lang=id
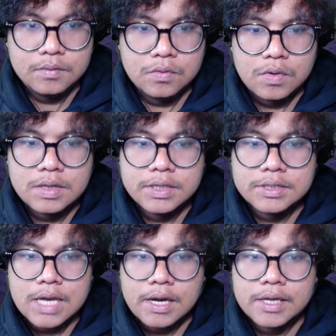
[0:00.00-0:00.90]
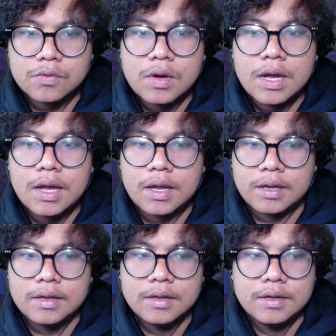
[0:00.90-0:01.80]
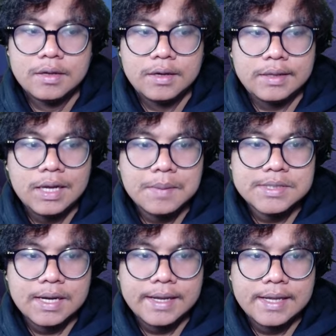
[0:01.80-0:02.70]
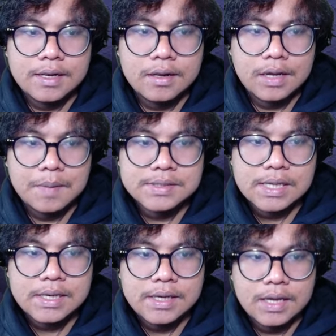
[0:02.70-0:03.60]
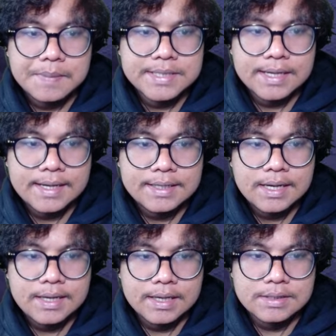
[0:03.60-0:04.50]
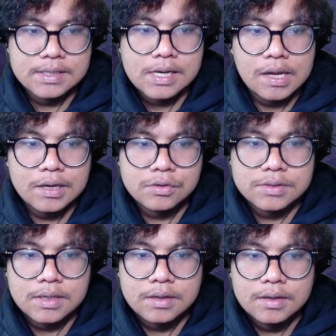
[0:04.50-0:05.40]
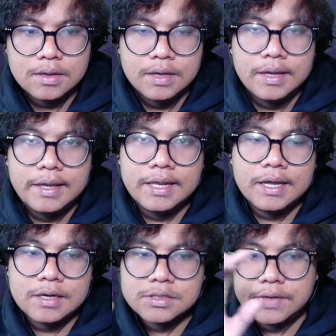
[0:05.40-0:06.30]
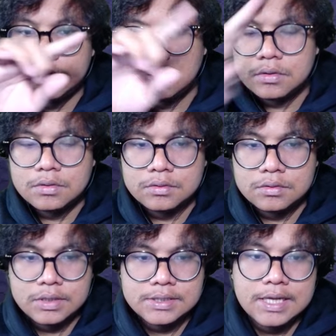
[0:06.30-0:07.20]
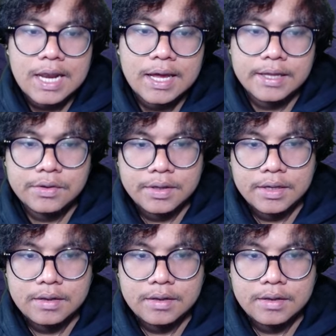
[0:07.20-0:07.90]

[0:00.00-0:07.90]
Wah anjing sakit Wah kita nggak bisa ngeheal nggak bisa ini nih nggak bisa ngeheal dia nih guys tadi ada tulisan healing receive tuh disilang gitu ya